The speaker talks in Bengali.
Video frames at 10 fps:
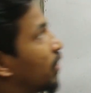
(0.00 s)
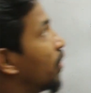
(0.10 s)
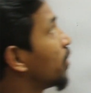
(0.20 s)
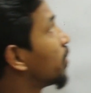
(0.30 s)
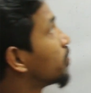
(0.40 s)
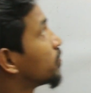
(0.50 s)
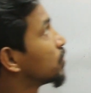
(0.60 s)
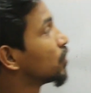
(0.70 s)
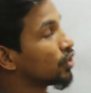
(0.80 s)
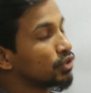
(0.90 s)
হলো
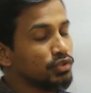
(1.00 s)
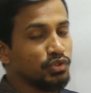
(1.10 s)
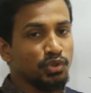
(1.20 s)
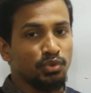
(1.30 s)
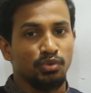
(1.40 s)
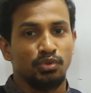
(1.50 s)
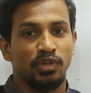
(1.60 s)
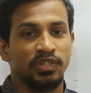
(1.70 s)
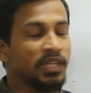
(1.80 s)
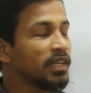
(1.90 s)
চতুর্থ
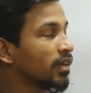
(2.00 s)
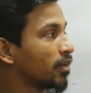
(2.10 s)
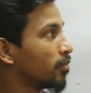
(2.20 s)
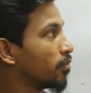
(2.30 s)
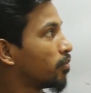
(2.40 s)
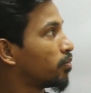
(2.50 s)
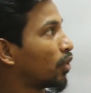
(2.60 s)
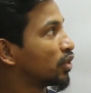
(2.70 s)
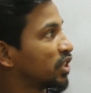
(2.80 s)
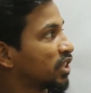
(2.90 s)
অধ্যায়
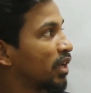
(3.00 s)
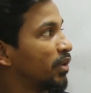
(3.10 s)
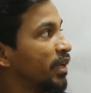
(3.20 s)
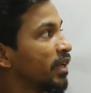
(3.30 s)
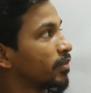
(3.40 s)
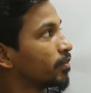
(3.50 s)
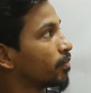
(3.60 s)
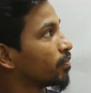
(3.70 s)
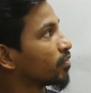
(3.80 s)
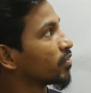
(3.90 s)
পর্যায় সারণী
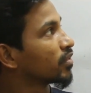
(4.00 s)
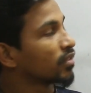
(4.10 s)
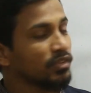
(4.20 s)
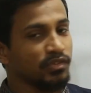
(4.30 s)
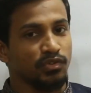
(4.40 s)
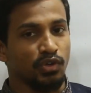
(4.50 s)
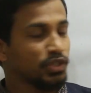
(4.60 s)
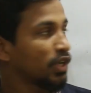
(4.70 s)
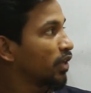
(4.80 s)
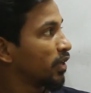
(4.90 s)

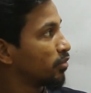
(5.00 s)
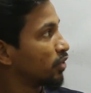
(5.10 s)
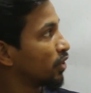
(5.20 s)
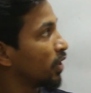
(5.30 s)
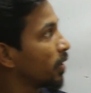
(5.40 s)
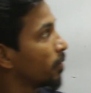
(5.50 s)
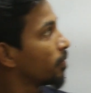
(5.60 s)
রসায়নের বিষয়